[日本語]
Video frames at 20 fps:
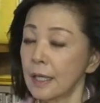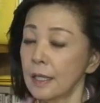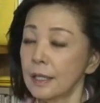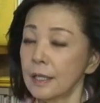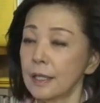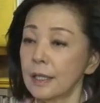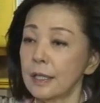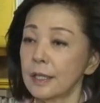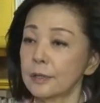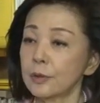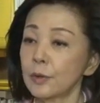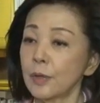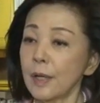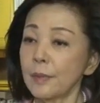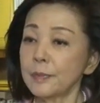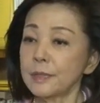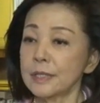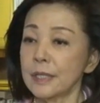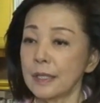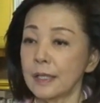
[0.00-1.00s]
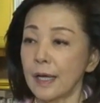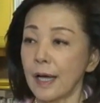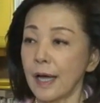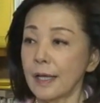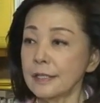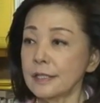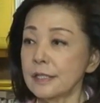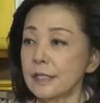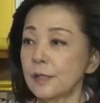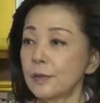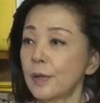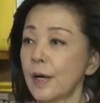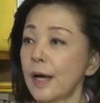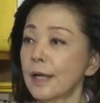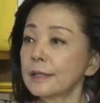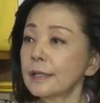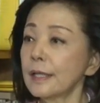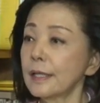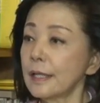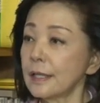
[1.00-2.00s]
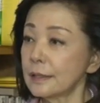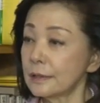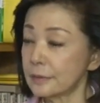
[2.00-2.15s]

うん、えー、トランプさんがアジアを離れ